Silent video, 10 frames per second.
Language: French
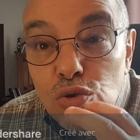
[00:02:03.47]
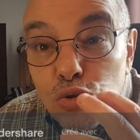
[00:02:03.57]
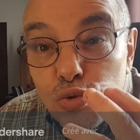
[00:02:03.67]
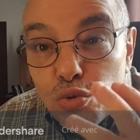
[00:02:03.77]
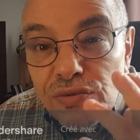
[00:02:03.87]

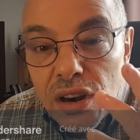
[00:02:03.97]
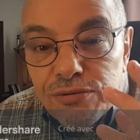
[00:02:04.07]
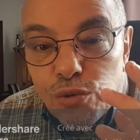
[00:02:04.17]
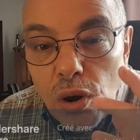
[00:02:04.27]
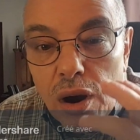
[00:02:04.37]
une nouvelle
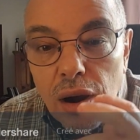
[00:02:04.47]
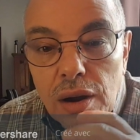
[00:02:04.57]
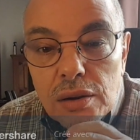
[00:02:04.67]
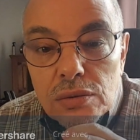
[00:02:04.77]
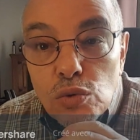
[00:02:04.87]

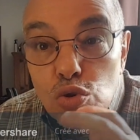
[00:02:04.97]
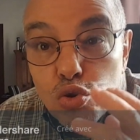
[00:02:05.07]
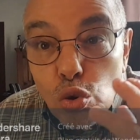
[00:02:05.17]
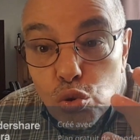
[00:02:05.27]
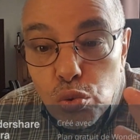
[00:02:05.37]
fois
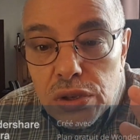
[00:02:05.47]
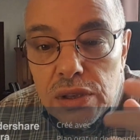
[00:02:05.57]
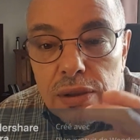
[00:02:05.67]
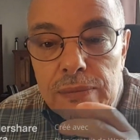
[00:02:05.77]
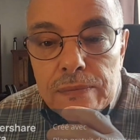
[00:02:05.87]
aujourd'hui
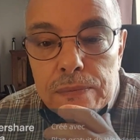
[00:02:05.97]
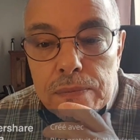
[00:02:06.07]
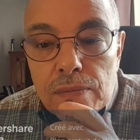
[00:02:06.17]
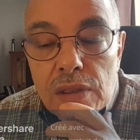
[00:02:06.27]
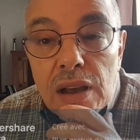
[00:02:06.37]

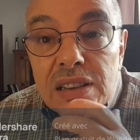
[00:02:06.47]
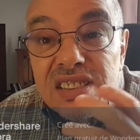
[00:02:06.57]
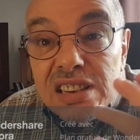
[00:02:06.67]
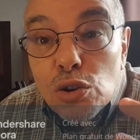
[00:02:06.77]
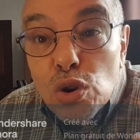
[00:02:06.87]
à
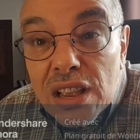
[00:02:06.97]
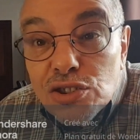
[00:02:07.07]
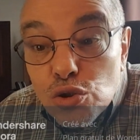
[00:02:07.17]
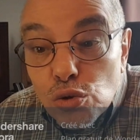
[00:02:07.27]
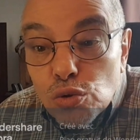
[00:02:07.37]
ces
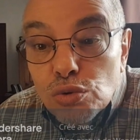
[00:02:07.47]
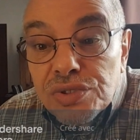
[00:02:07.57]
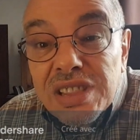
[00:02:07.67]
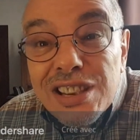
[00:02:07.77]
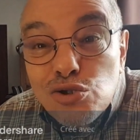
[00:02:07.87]
relations
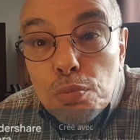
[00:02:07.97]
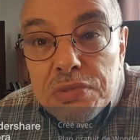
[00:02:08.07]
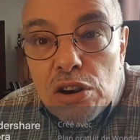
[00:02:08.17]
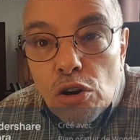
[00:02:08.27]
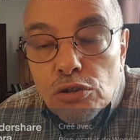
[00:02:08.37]

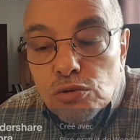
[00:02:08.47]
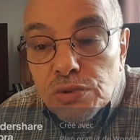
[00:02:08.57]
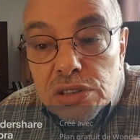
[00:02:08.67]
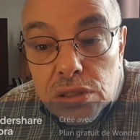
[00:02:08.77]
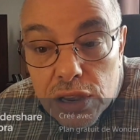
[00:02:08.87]
désopilantes,
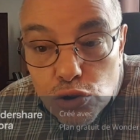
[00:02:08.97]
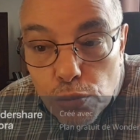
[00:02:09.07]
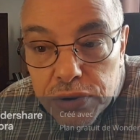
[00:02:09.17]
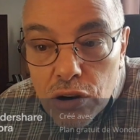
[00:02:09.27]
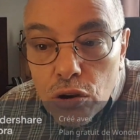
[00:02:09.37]
oui,
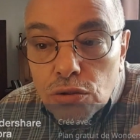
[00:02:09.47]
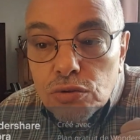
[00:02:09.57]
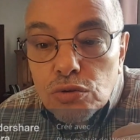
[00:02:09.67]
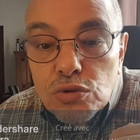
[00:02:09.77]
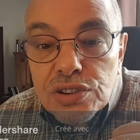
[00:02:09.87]

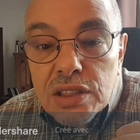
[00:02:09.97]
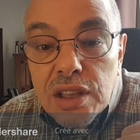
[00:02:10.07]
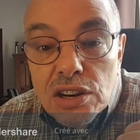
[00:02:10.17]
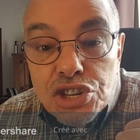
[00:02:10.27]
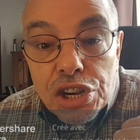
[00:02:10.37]
désopilantes de cette
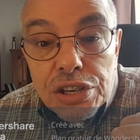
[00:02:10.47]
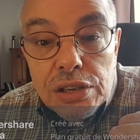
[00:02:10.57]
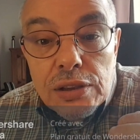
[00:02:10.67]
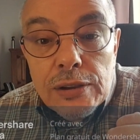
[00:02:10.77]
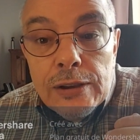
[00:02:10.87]
Algérie
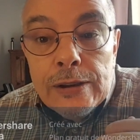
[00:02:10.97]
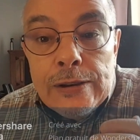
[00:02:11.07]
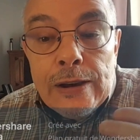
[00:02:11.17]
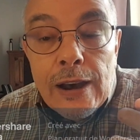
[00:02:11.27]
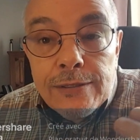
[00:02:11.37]

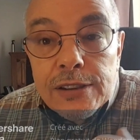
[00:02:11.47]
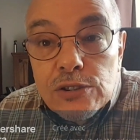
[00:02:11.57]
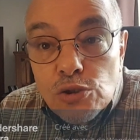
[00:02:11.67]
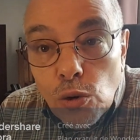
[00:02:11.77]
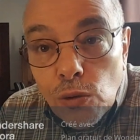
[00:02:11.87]
avec
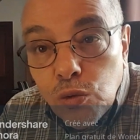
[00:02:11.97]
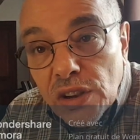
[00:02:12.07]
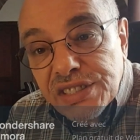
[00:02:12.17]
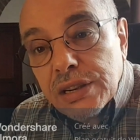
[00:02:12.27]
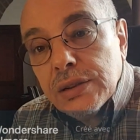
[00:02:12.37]
son
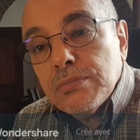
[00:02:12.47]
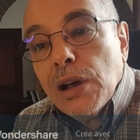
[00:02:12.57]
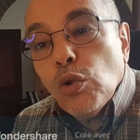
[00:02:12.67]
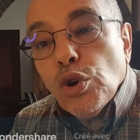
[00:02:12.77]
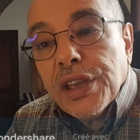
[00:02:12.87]
voisin
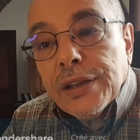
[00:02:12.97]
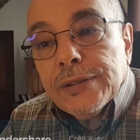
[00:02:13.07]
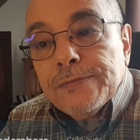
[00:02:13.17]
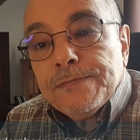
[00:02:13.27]
marocain.